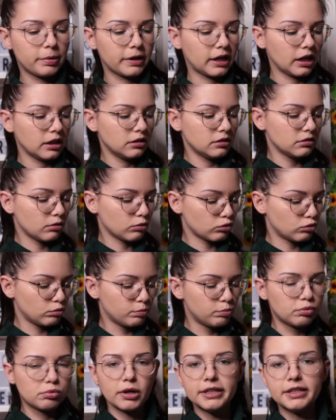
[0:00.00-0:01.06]
prenne dans
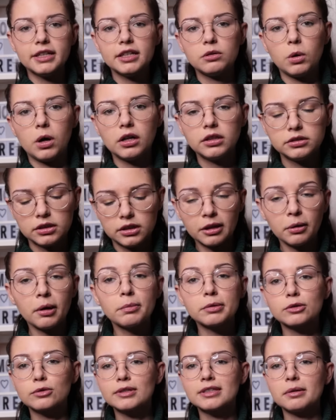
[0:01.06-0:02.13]
une poignée, quoi. Non,
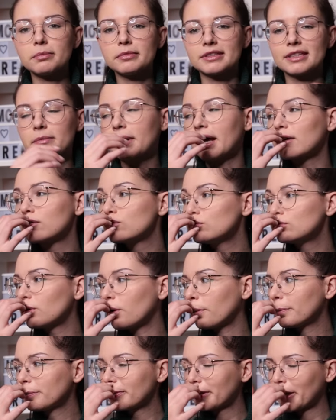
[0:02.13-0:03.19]
mais parce que ça, m'arrive tout le temps.